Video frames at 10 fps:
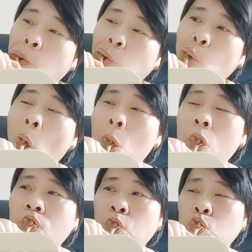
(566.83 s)
thì địa
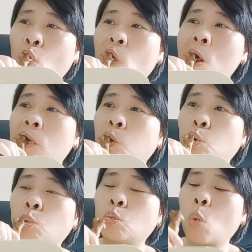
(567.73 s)
điểm nộp hồ
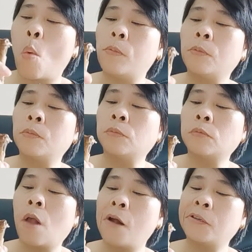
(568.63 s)
sơ khai thuế
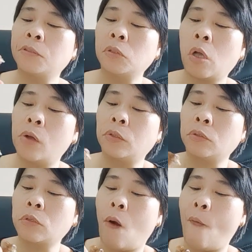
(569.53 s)
thực hiện
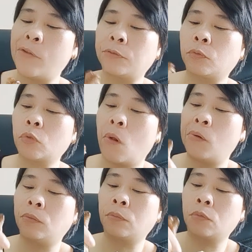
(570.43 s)
theo quy định của
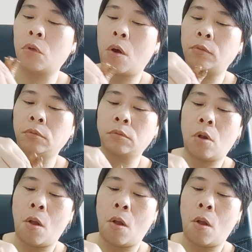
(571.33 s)
cơ chế đó.